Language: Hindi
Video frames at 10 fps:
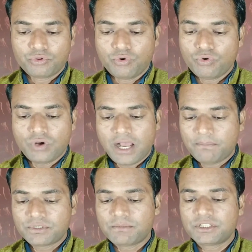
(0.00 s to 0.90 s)
तो
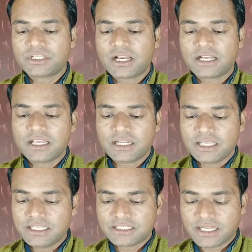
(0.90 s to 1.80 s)
आप समझ आ गए ना
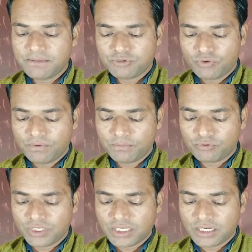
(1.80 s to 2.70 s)
इस टाइप से ऑफ़र
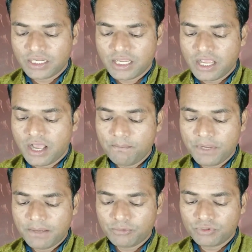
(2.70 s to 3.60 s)
पूरे करने हैं अब
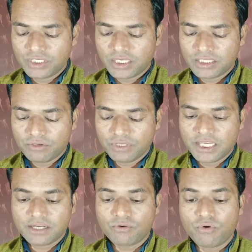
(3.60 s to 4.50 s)
मैं आपको दिखाता हूँ
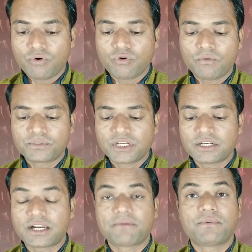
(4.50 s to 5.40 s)
एक और
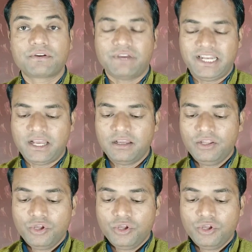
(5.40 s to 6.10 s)
ऑप्शन रेफर वाला